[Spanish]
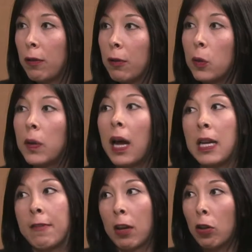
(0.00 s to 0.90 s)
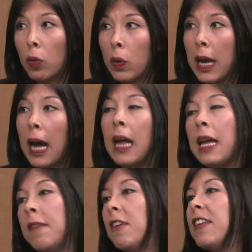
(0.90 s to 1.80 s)
de fruta y verdura,
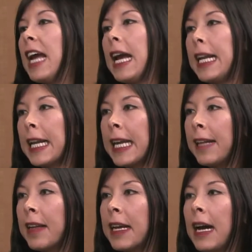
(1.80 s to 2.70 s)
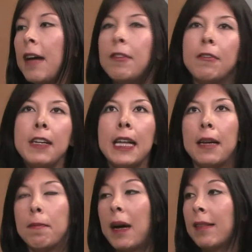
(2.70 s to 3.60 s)
bebidas energéticas, bebidas
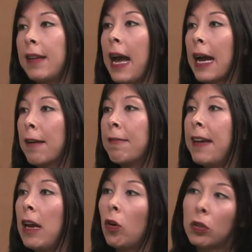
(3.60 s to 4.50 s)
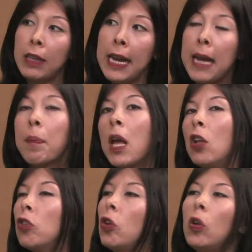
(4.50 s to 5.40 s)
en base a café o té,
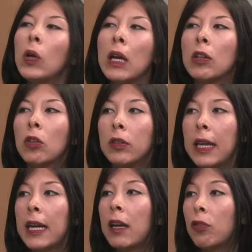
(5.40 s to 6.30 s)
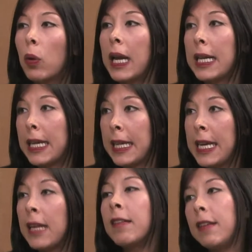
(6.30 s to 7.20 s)
todo lo que contenga azúcar
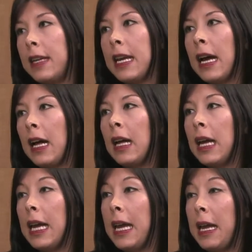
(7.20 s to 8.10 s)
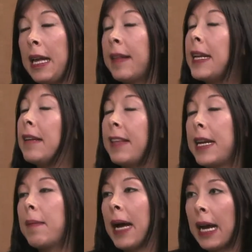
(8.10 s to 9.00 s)
añadida sería, eh,
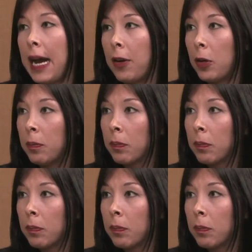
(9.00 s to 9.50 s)
sería más caro.